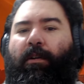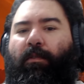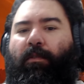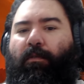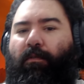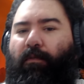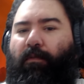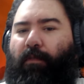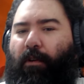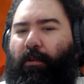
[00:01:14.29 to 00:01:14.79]

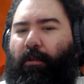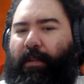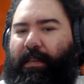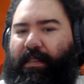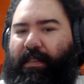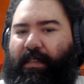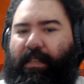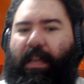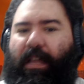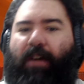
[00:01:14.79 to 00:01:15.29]
com foco em
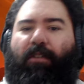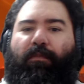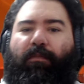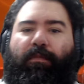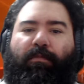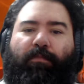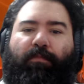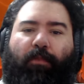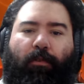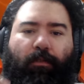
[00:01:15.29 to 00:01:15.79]
stealth,
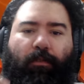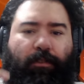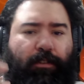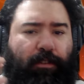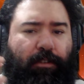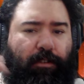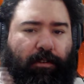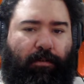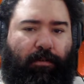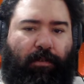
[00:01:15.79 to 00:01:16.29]
um pouco de
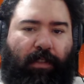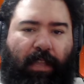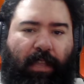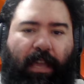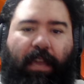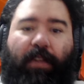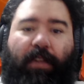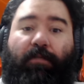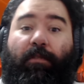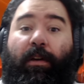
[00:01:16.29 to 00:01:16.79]

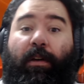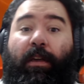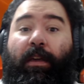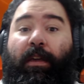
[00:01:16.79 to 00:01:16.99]
tiroteio